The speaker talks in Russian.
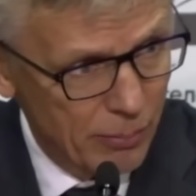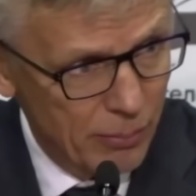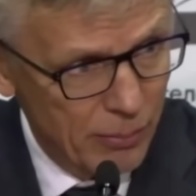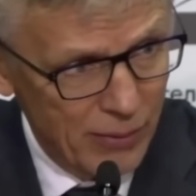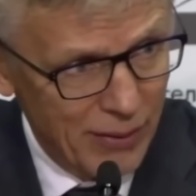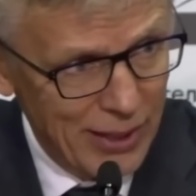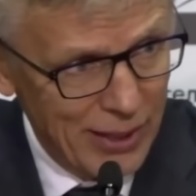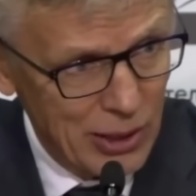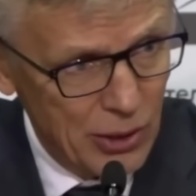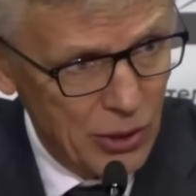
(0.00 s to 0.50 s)

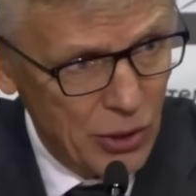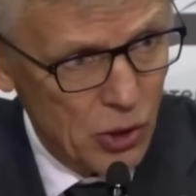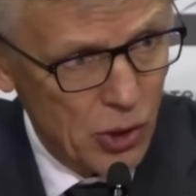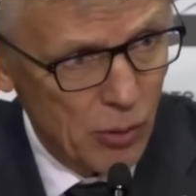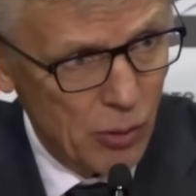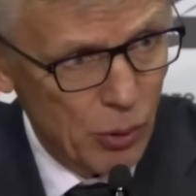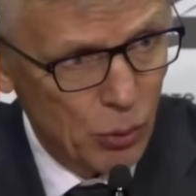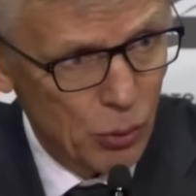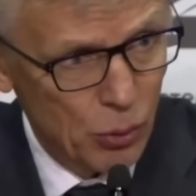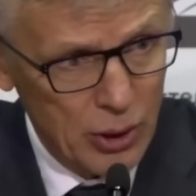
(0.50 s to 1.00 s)
20
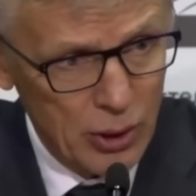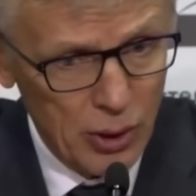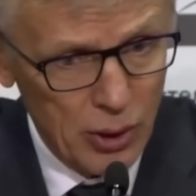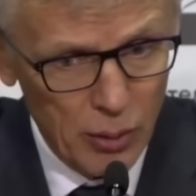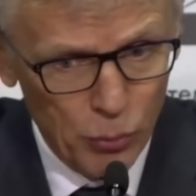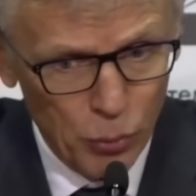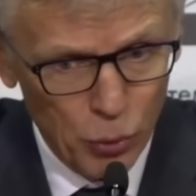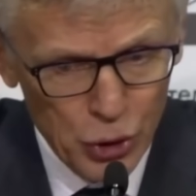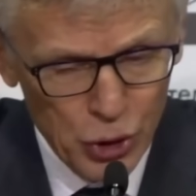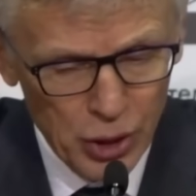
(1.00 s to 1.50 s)
лишних минут, если
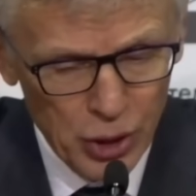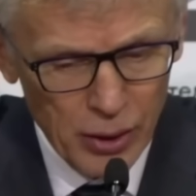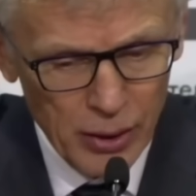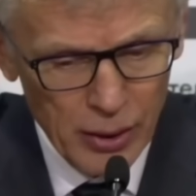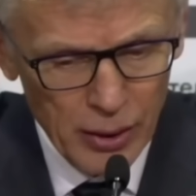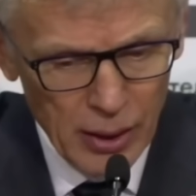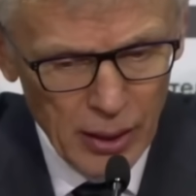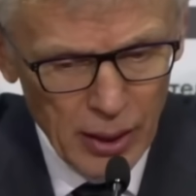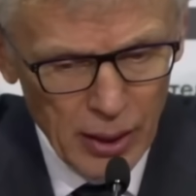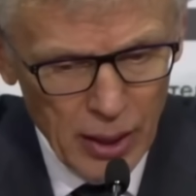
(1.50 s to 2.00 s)
не больше,
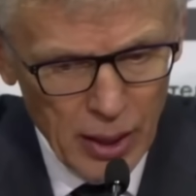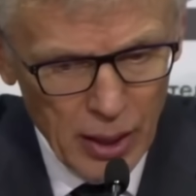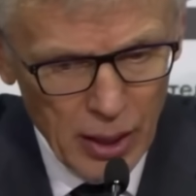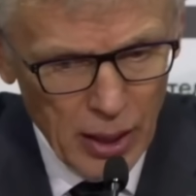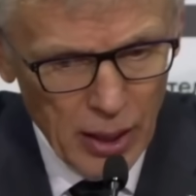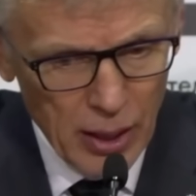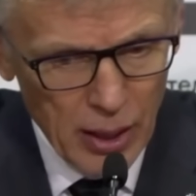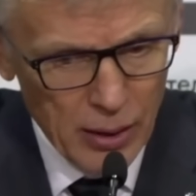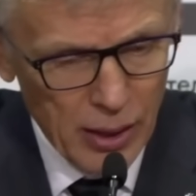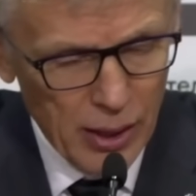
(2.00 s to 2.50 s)

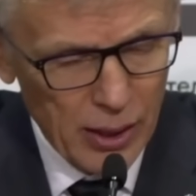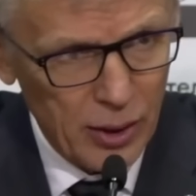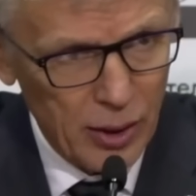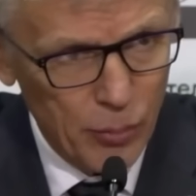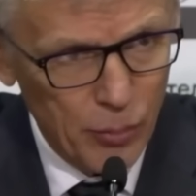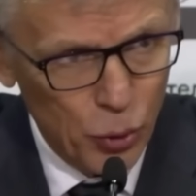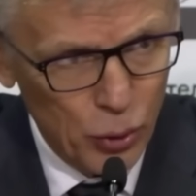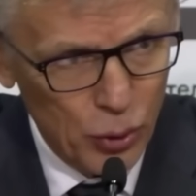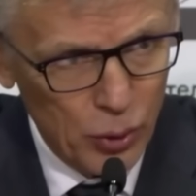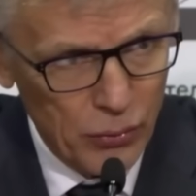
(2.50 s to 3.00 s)

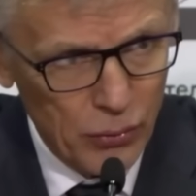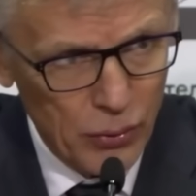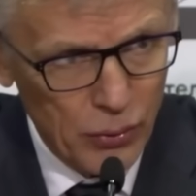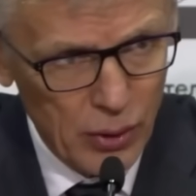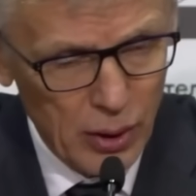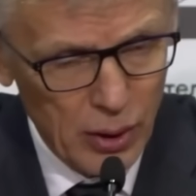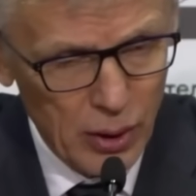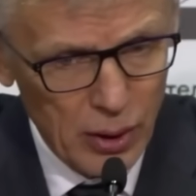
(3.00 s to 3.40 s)
Артамонов,